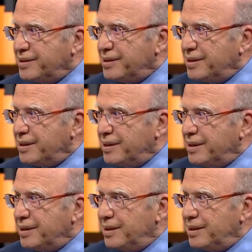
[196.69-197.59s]
E,
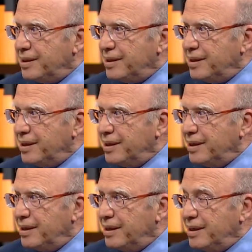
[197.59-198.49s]
Platon yasalarda
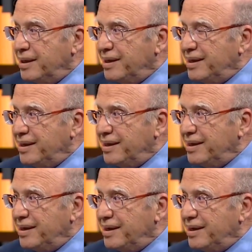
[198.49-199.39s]
bunu
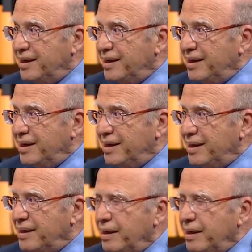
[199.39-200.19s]
tümüyle reddediyor.